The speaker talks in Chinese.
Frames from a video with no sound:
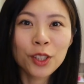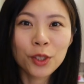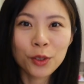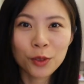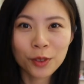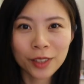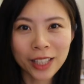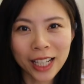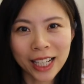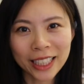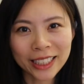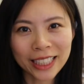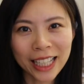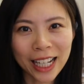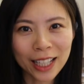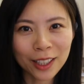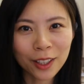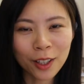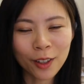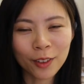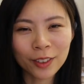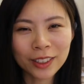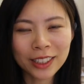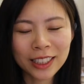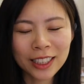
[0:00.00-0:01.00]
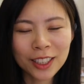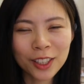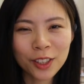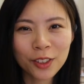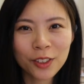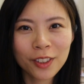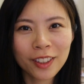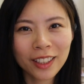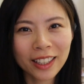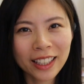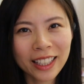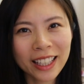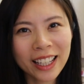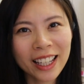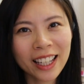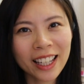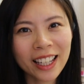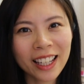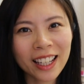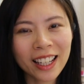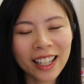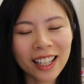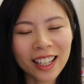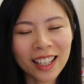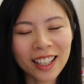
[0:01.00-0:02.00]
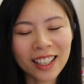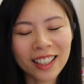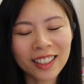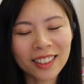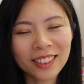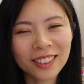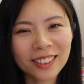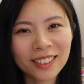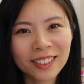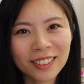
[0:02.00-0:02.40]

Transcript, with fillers: 祝大家投资顺利，